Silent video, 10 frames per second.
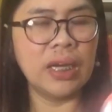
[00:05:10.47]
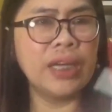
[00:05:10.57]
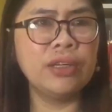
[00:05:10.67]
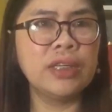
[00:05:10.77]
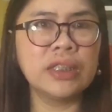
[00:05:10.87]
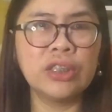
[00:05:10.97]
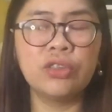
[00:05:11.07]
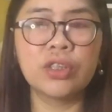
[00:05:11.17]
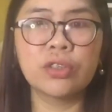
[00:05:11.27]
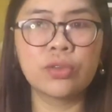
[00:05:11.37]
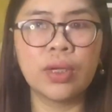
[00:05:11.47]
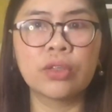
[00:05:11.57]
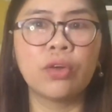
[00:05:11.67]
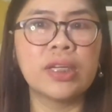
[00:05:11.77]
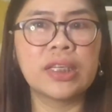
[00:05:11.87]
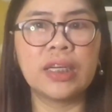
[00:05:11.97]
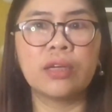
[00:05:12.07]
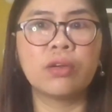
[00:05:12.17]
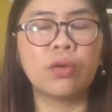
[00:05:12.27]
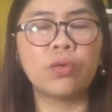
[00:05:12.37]
ayun lang yung nagustuhan ko kasi
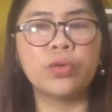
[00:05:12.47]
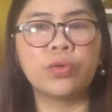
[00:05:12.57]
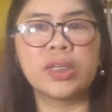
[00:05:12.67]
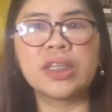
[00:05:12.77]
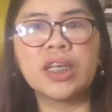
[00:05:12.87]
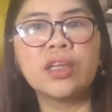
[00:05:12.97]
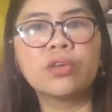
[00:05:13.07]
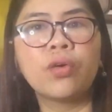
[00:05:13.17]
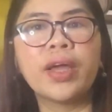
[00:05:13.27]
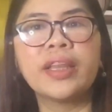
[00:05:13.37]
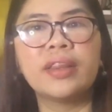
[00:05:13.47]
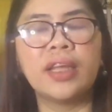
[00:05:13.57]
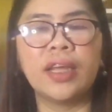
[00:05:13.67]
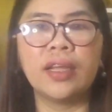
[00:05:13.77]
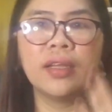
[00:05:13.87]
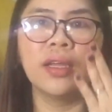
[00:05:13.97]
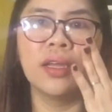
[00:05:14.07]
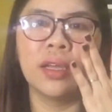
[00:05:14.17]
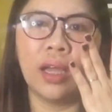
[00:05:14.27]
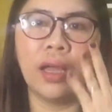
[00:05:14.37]
nag-glow yung skin ko and then
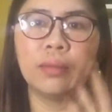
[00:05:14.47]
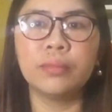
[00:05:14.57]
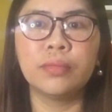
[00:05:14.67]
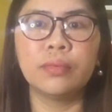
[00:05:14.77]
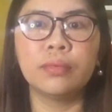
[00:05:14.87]
um,